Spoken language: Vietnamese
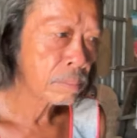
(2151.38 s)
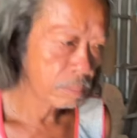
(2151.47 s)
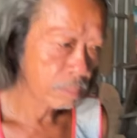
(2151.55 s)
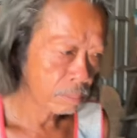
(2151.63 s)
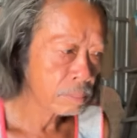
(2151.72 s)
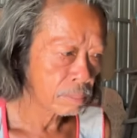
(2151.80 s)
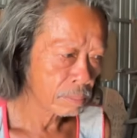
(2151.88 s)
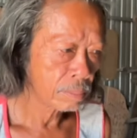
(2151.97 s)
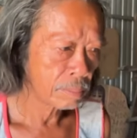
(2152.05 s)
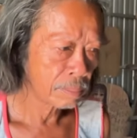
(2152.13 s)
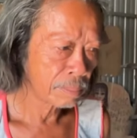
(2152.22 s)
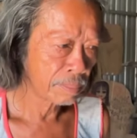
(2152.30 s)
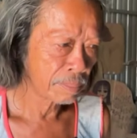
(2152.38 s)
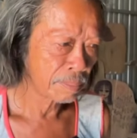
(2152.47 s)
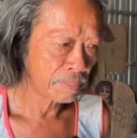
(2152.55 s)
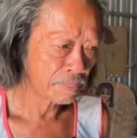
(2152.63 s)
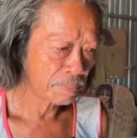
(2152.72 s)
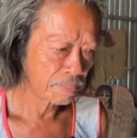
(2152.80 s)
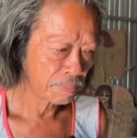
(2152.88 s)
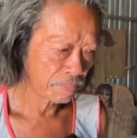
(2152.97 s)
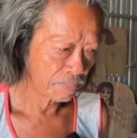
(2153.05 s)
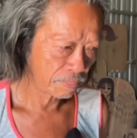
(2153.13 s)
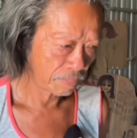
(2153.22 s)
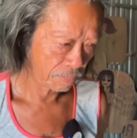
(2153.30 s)
là đúng rồi nhưng mà người
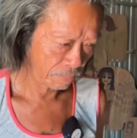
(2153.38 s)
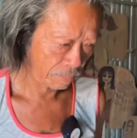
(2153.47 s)
lớn là